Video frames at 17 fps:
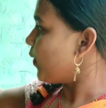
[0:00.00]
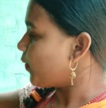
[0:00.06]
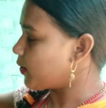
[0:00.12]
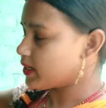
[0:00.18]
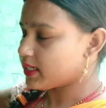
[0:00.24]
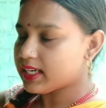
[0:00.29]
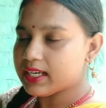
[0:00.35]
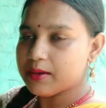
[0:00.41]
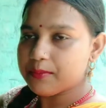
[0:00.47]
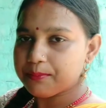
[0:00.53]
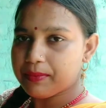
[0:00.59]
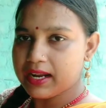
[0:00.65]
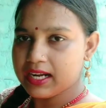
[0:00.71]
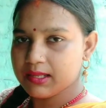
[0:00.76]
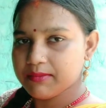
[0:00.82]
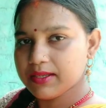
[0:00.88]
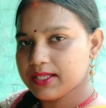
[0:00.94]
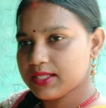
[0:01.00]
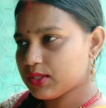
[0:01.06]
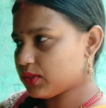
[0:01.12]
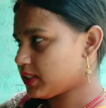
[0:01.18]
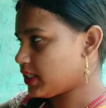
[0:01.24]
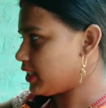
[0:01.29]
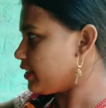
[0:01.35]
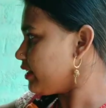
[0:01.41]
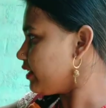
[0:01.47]
और गर्म पानी में इसको
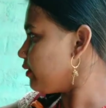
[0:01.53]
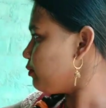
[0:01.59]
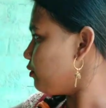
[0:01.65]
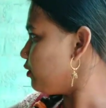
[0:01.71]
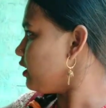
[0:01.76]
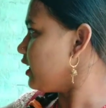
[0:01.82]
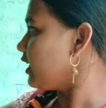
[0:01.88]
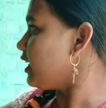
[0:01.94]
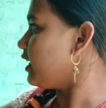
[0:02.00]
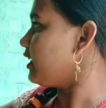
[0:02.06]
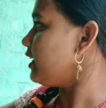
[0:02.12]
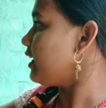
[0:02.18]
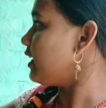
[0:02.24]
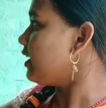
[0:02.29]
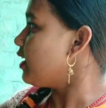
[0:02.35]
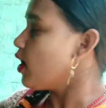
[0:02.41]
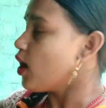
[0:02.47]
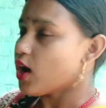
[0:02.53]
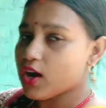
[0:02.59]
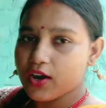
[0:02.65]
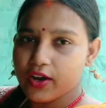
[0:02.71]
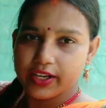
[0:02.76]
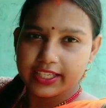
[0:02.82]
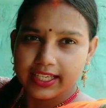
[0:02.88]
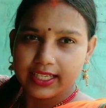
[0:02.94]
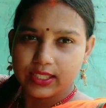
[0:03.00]
दे दिए थे फूलने के लिए
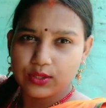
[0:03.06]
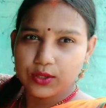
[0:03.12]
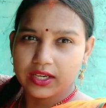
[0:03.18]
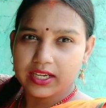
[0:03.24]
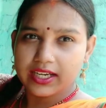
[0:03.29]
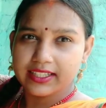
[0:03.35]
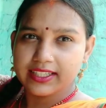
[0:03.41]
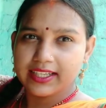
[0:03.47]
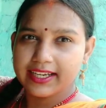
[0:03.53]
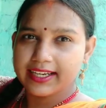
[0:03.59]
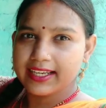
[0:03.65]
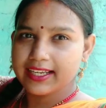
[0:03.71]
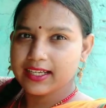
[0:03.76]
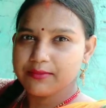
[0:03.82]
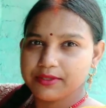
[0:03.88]
और ये जो कलर देख रहे हैं